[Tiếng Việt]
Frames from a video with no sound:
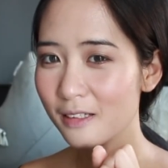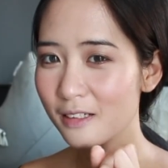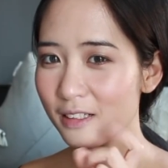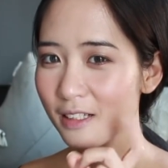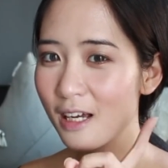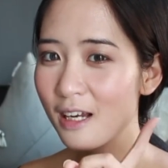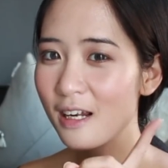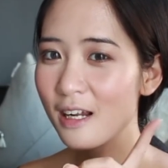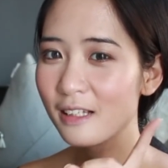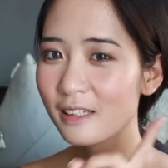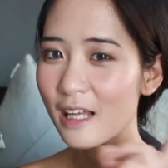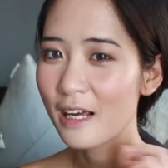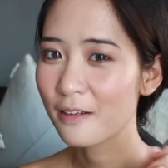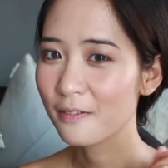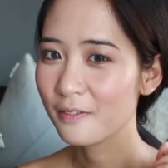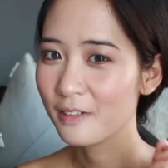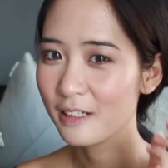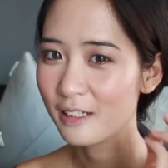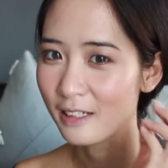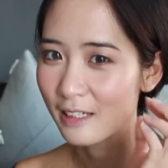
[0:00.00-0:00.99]
Thứ nhất là
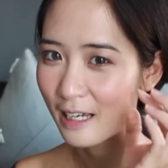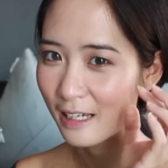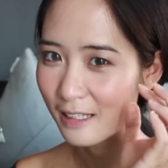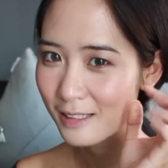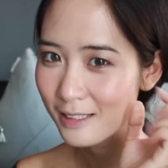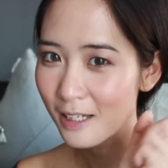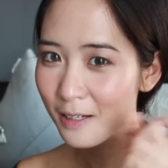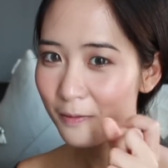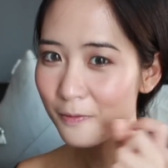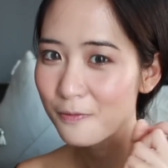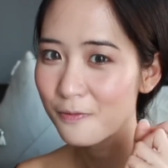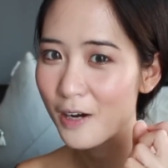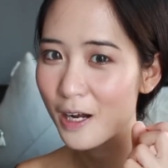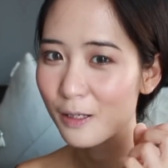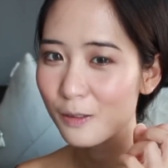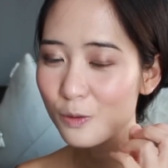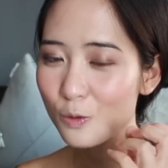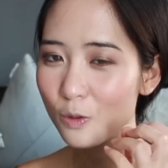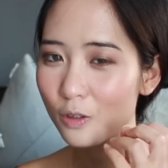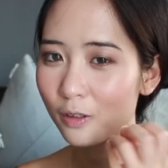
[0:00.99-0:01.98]
tại vì cái chất
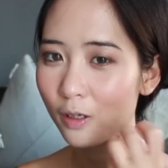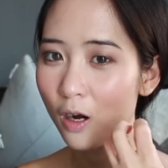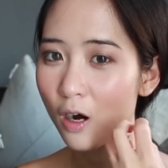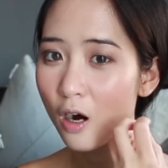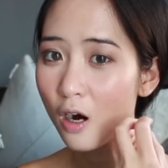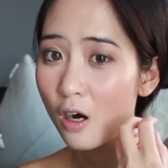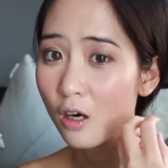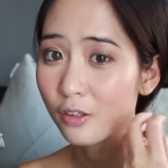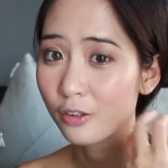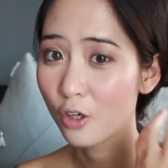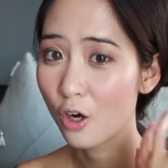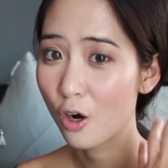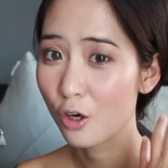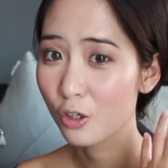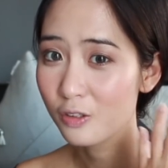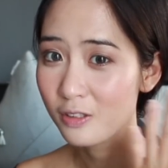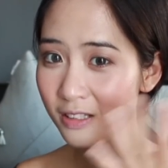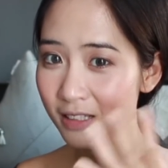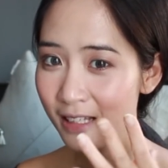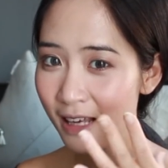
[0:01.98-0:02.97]
phấn của nó nó
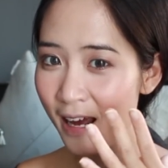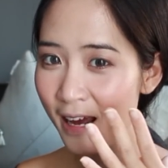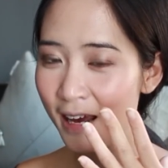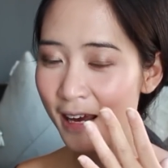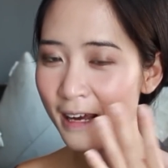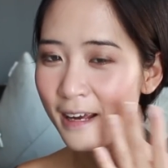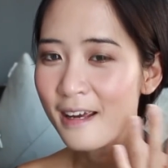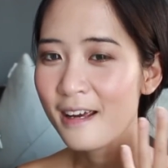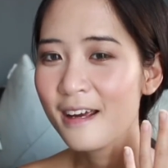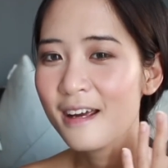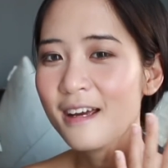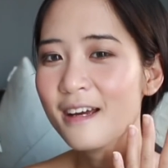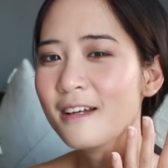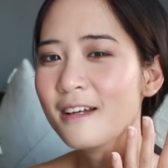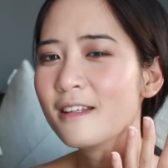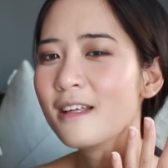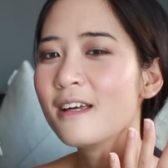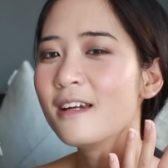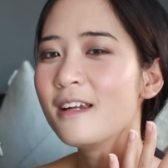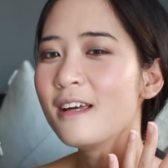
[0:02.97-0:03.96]
nhẹ,
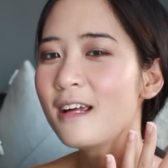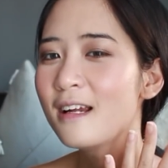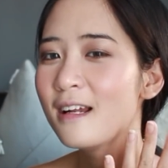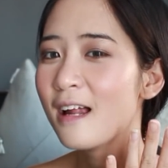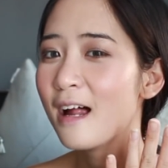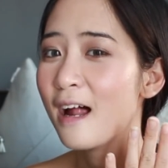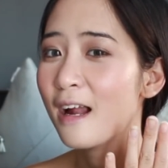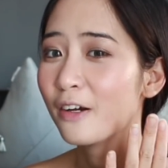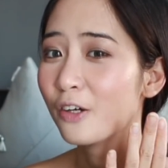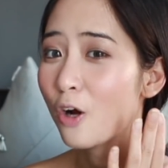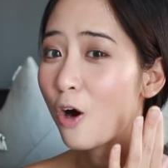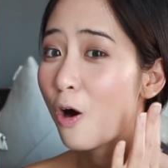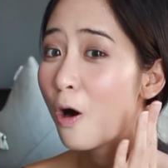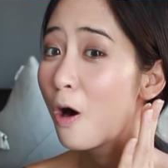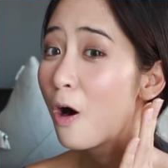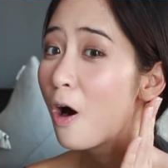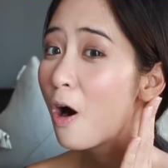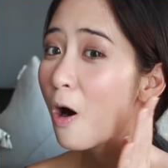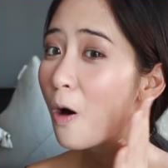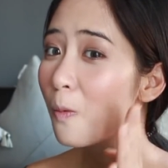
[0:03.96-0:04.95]
thế nên là
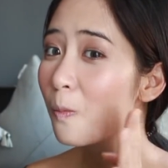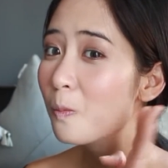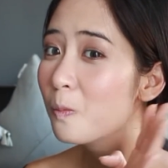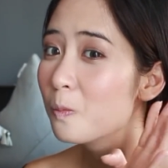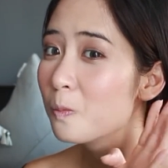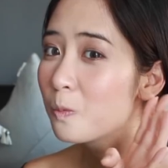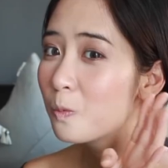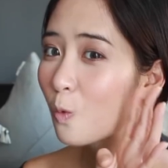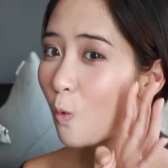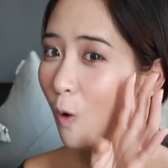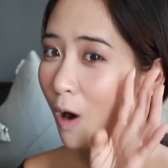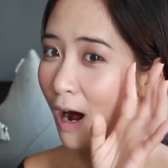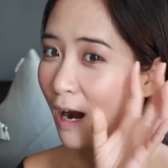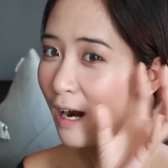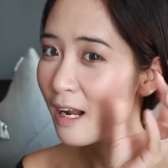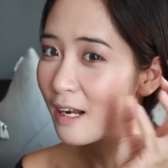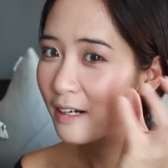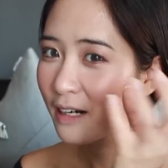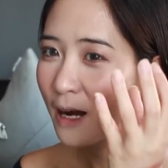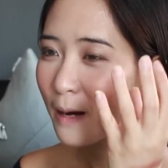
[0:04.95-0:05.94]
nó không quá
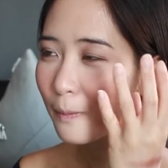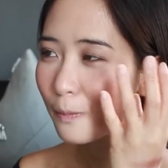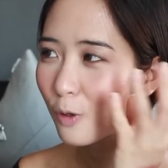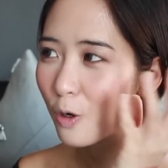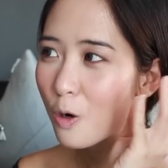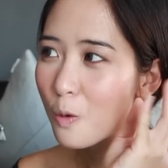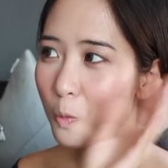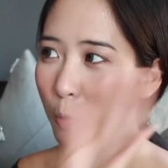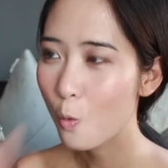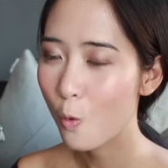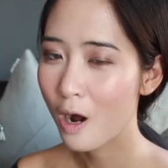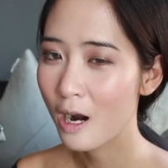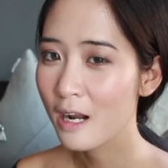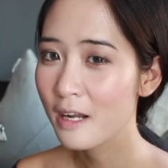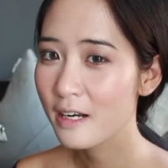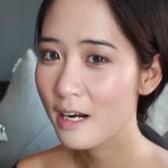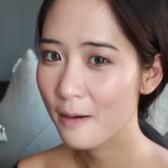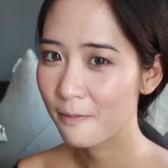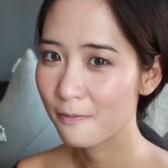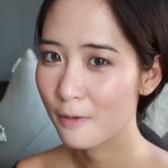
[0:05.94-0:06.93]
là đậm, nó không quá
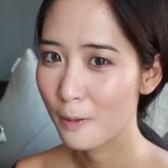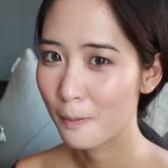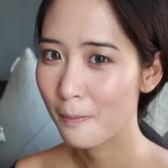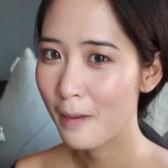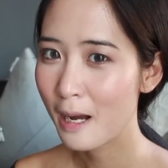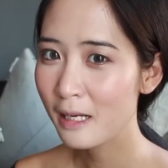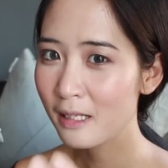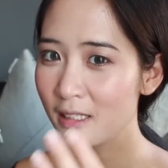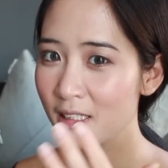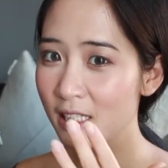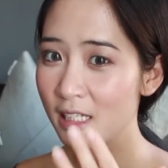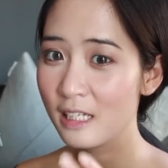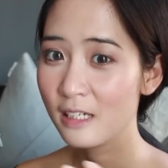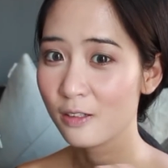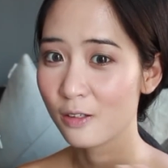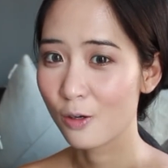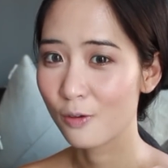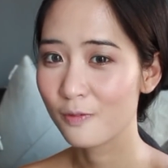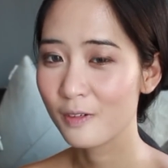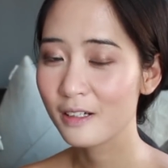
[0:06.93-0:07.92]
là đập vào mắt,
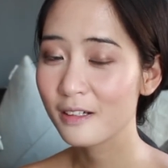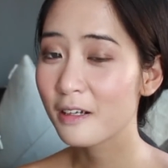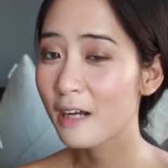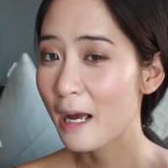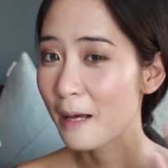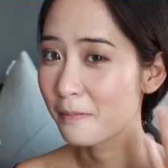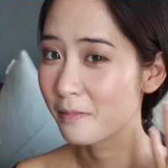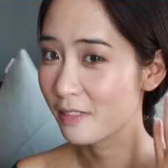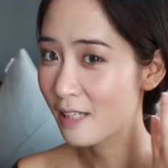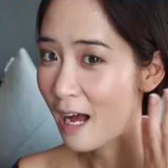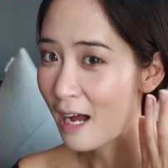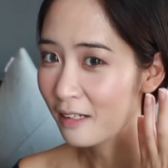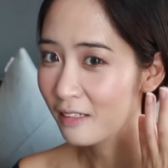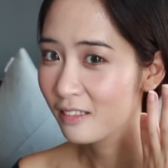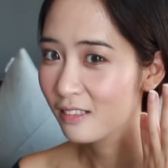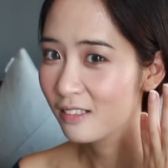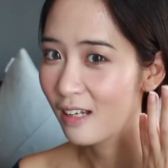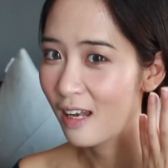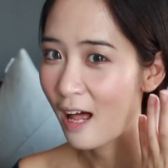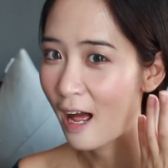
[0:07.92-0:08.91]
nhìn nó vẫn cảm giác
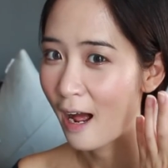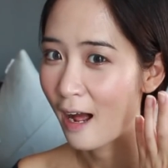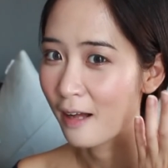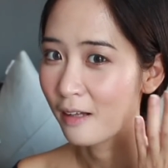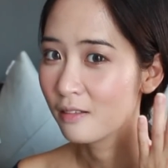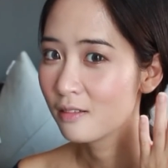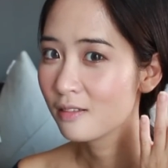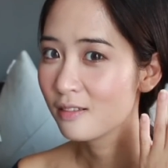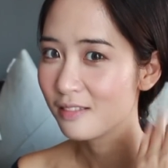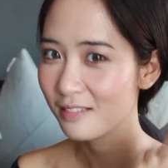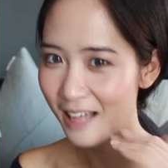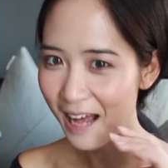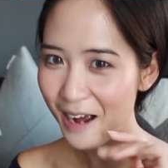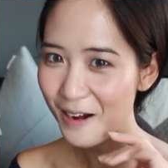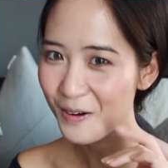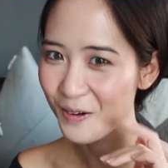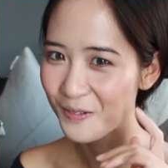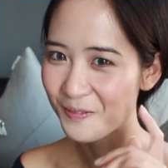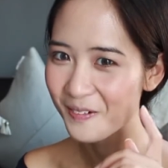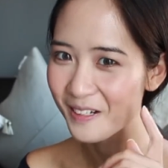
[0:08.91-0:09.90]
như là
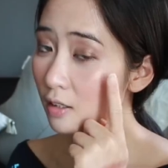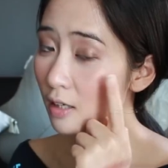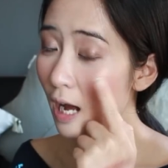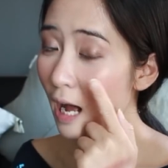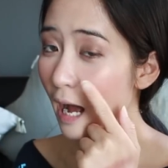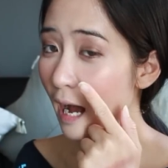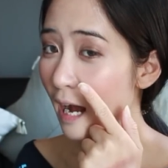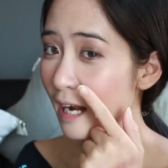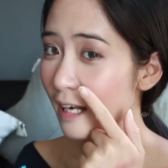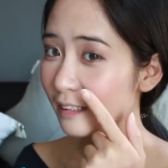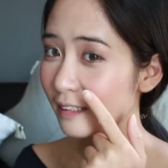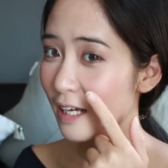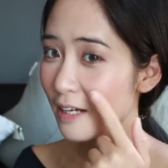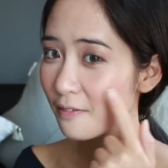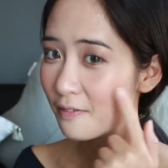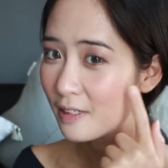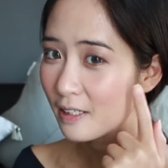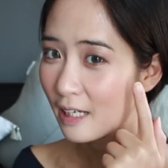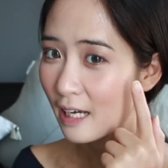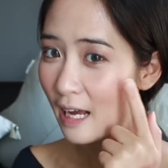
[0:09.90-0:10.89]
da của mình. Thứ hai là
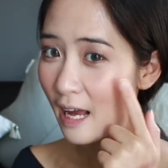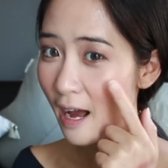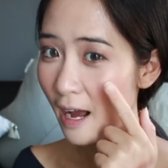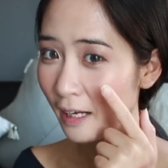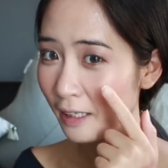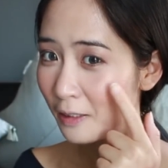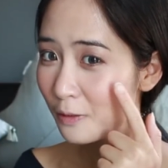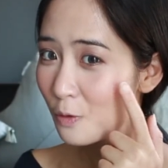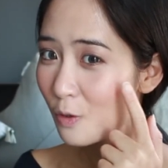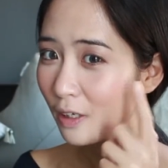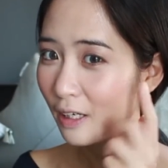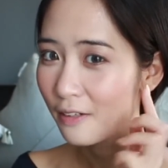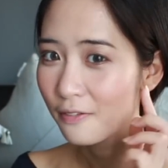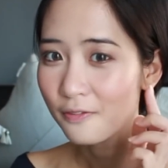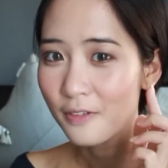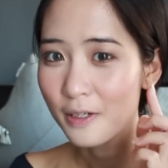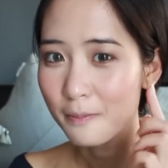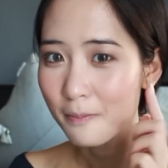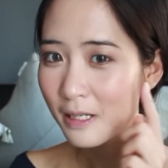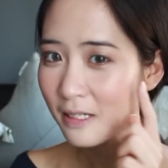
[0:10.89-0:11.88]
tại vì cái ánh của cái
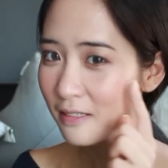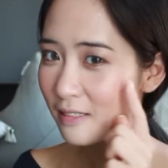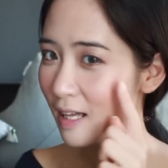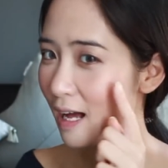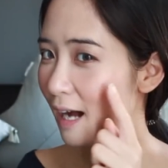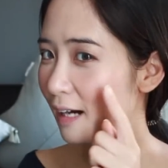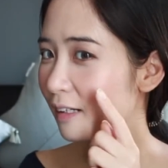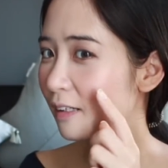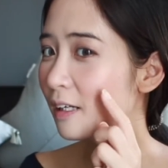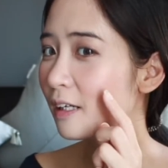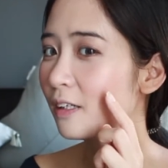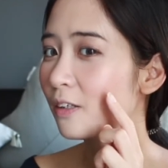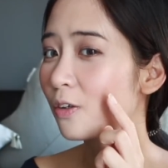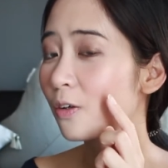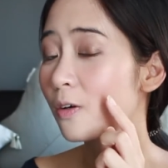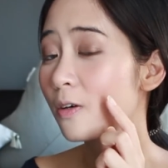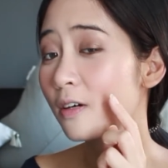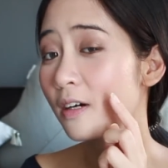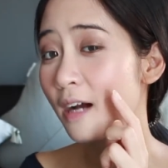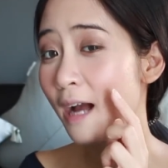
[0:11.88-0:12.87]
phấn bắt sáng này nó
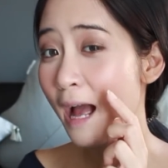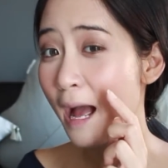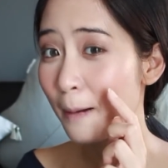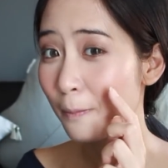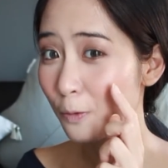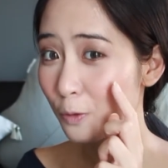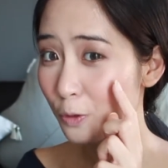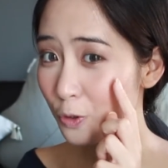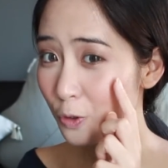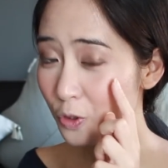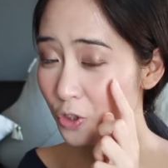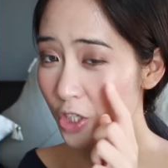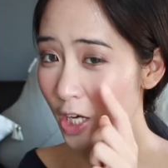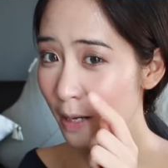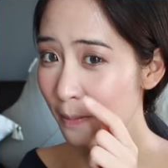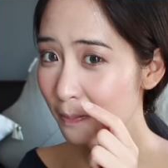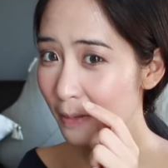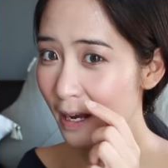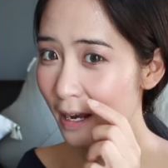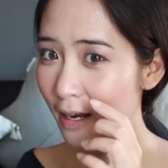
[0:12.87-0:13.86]
có ngả một chút
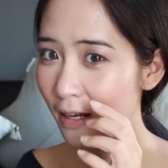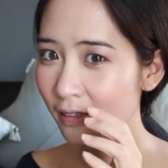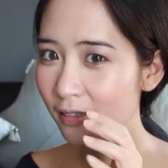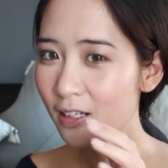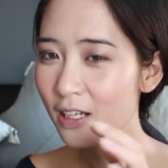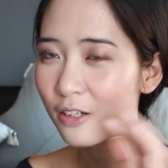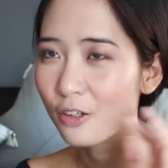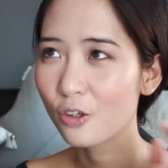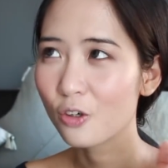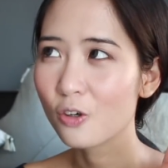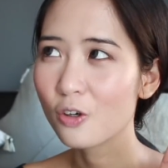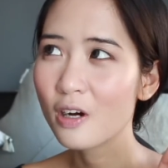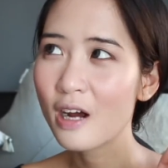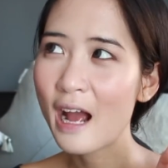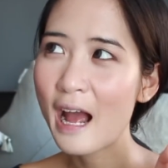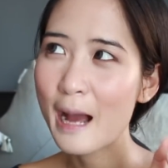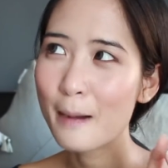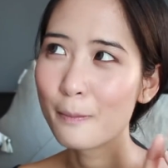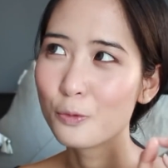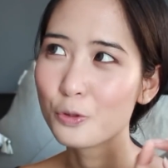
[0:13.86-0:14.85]
champagne, tức là nó có
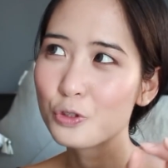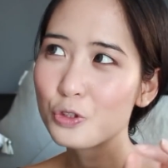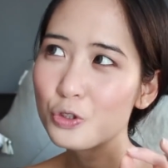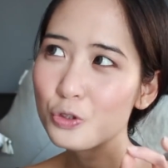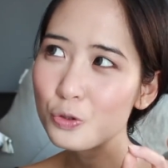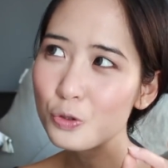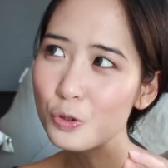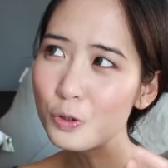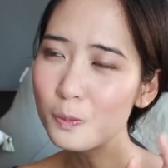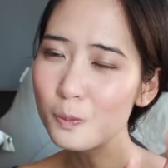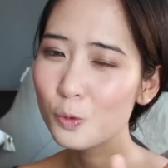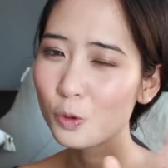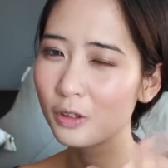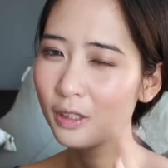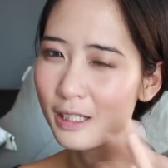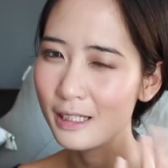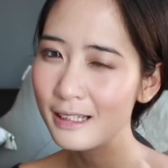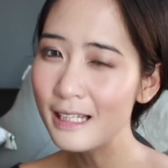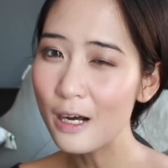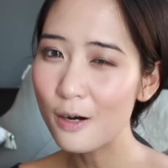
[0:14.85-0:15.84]
ngả một chút, một
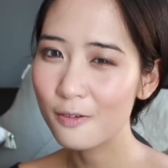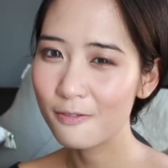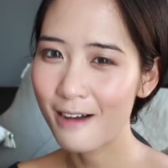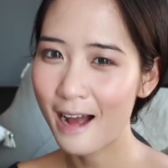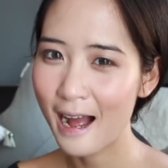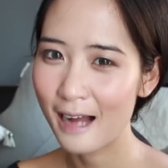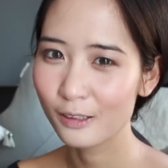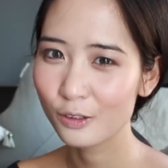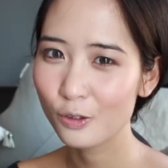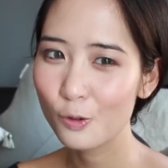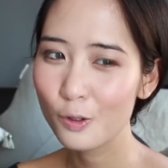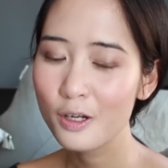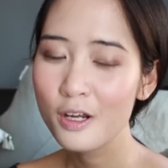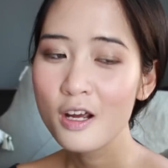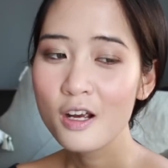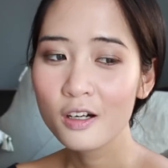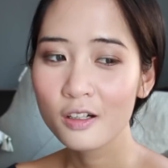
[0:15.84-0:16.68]
tí tẹo vàng thôi.